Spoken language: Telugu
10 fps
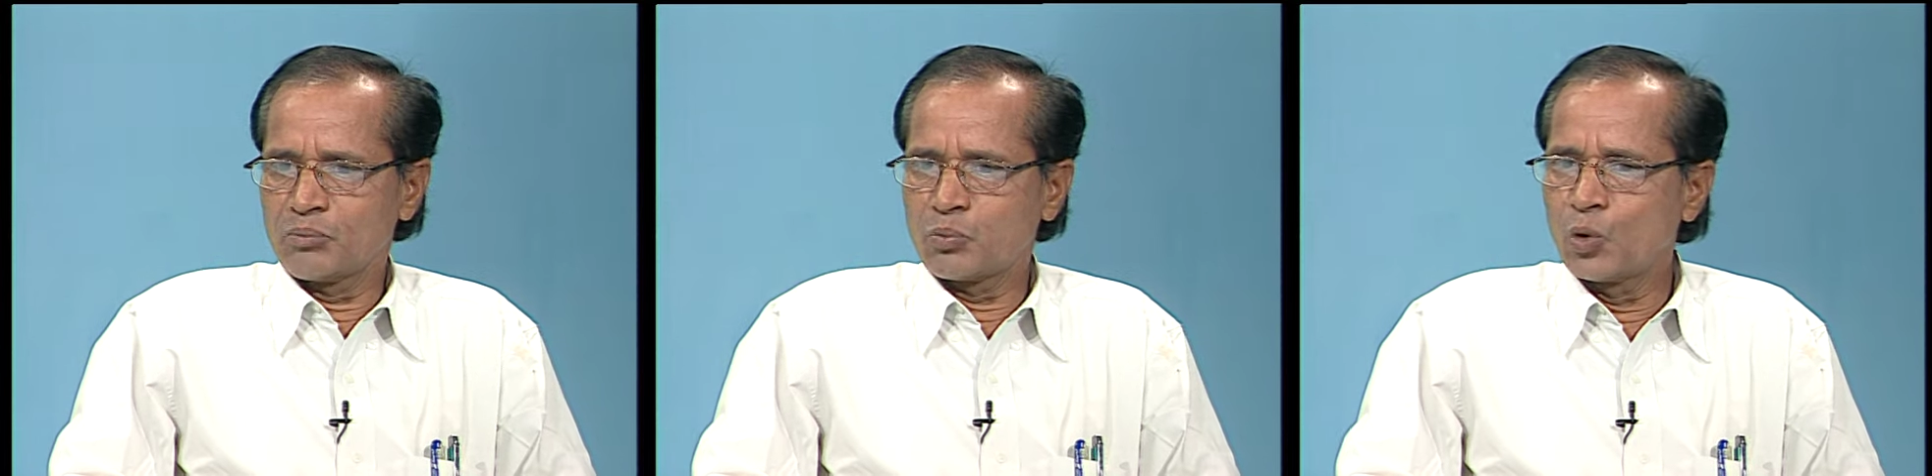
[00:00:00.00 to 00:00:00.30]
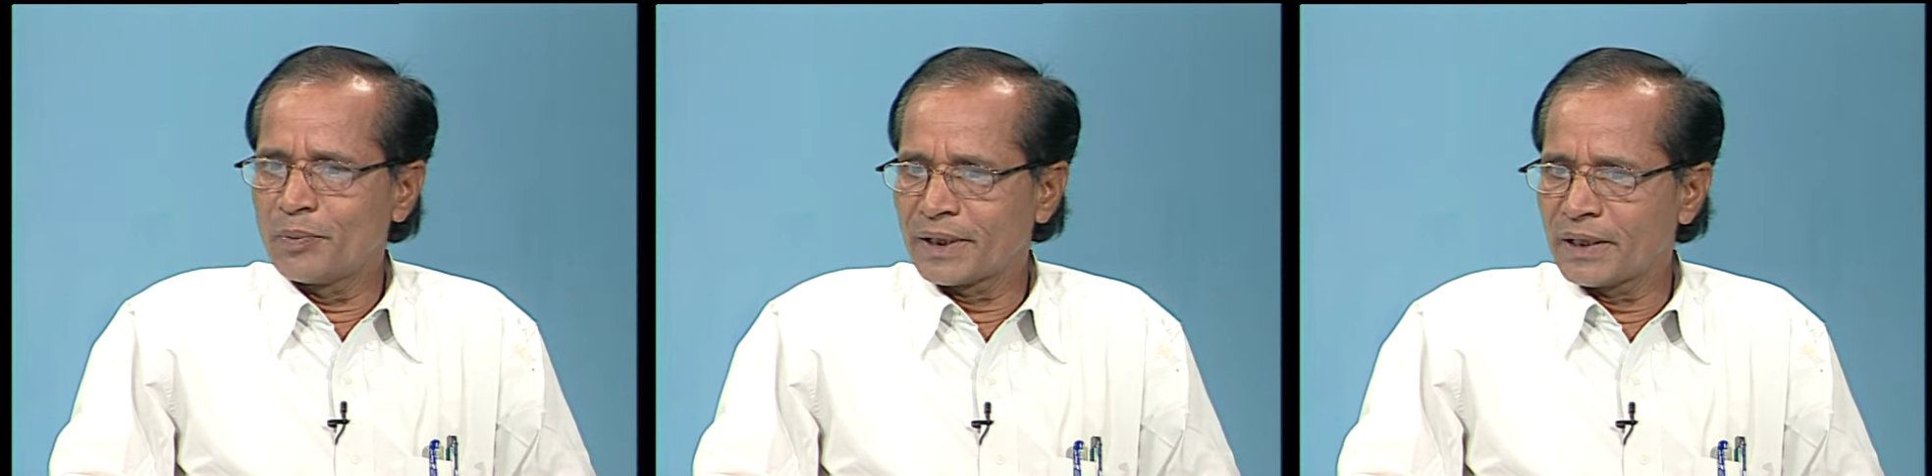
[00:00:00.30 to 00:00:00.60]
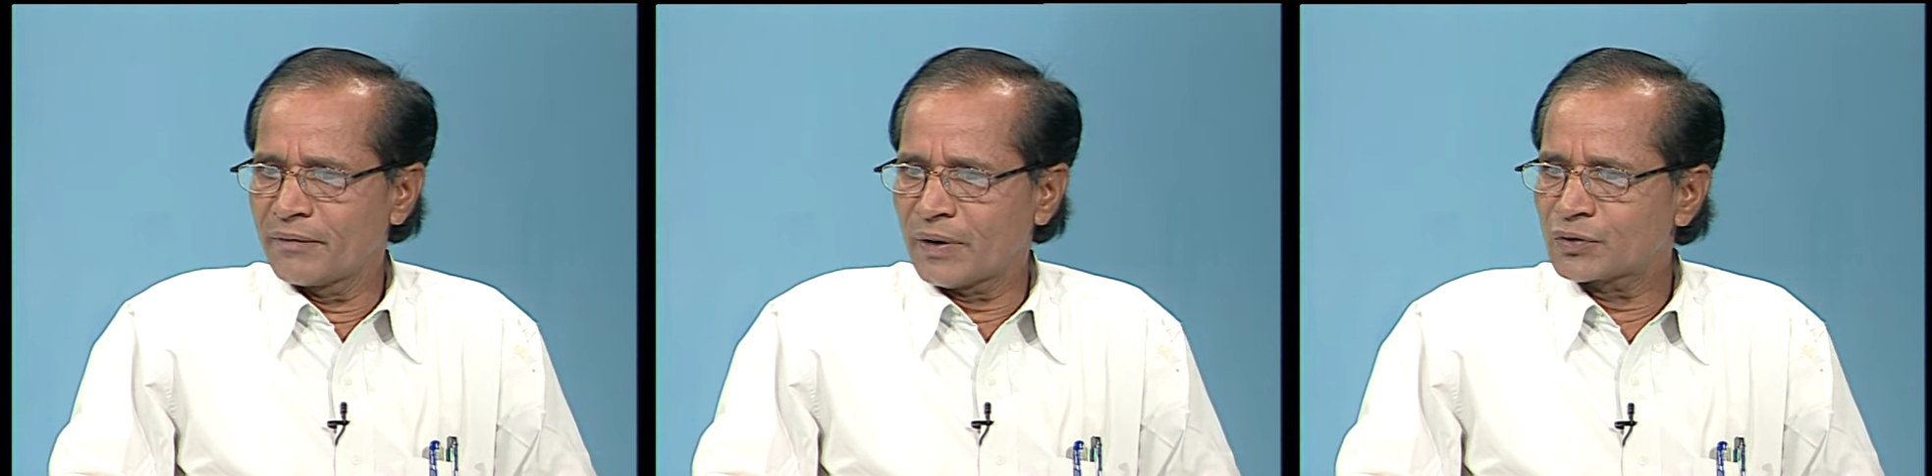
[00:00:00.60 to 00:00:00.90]
భూమికి
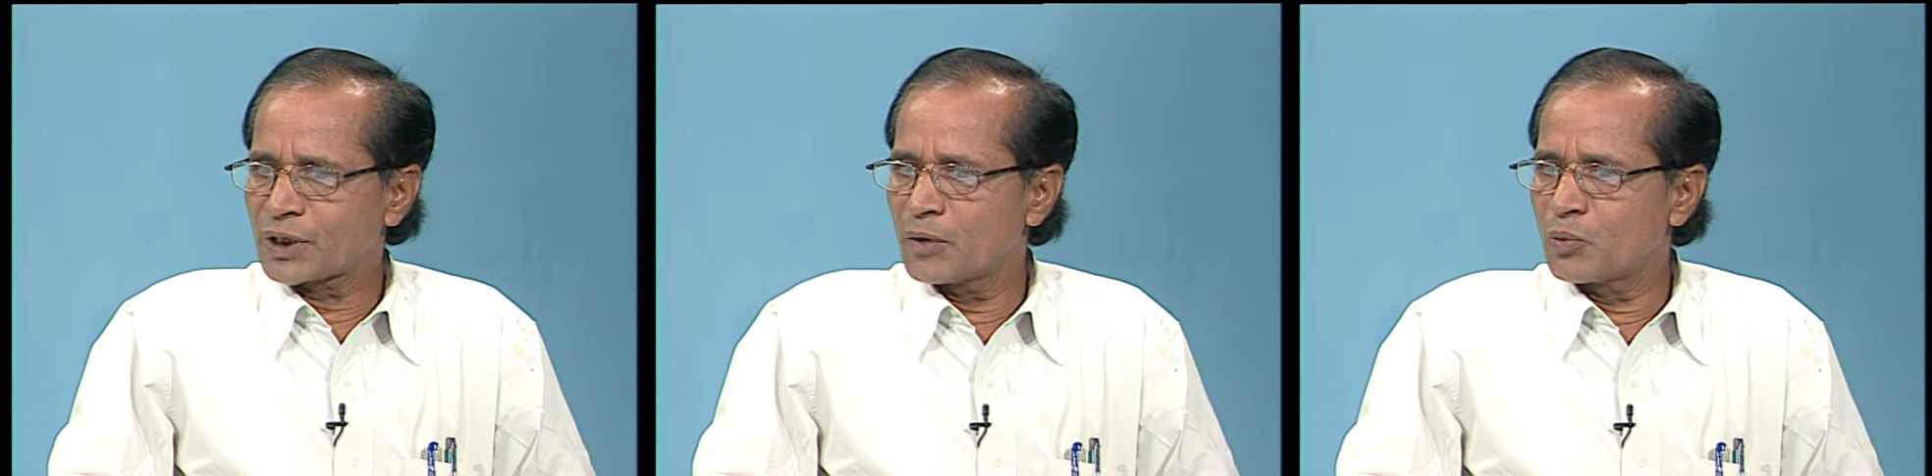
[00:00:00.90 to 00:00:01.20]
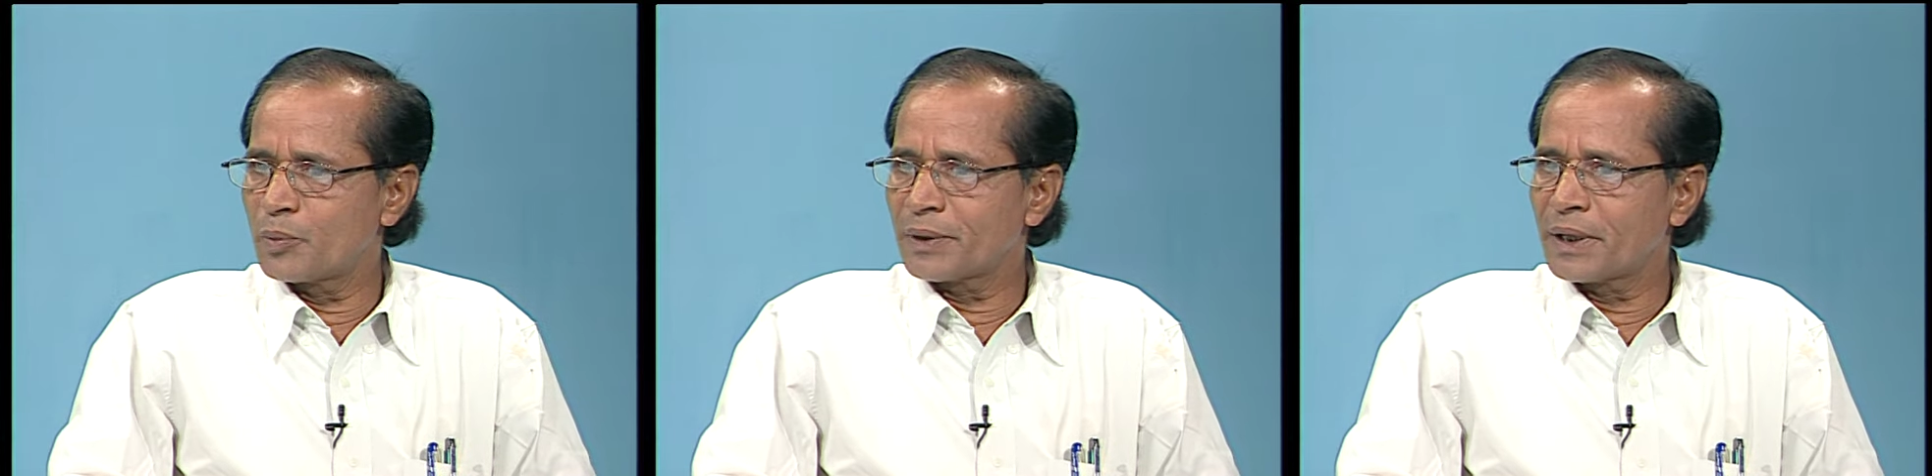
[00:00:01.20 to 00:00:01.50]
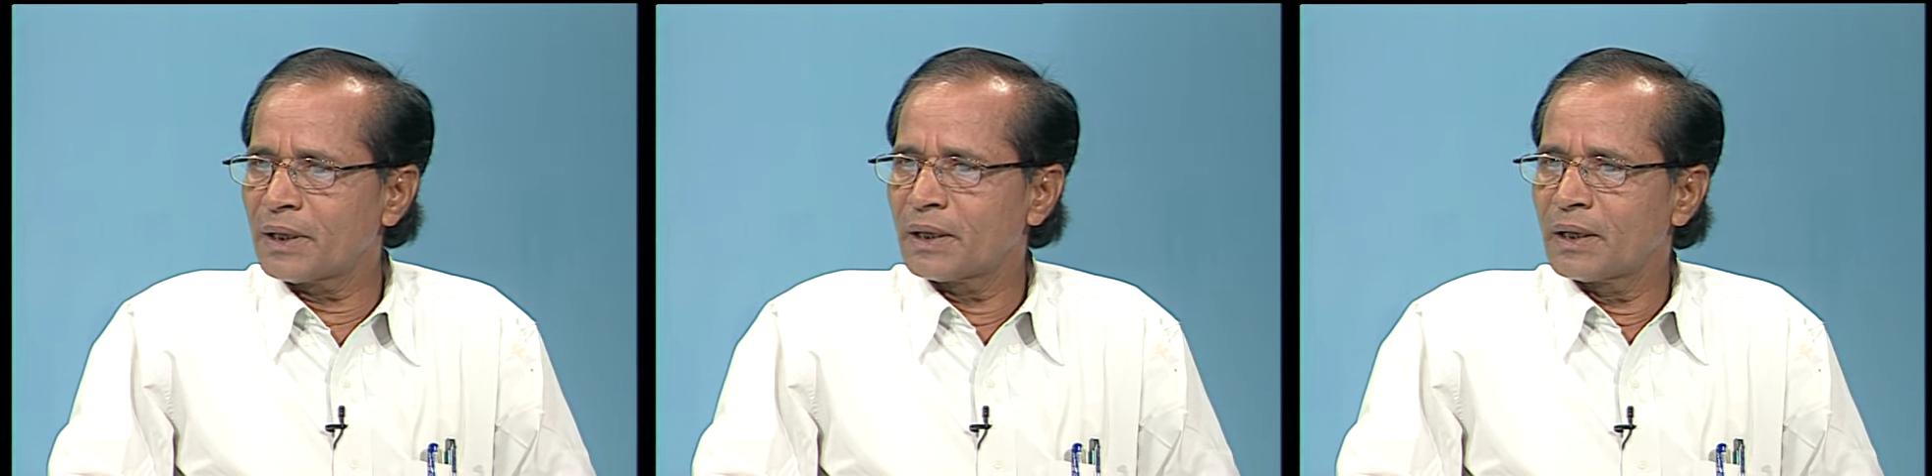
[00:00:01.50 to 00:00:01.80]
వ్యవసాయ భూమికి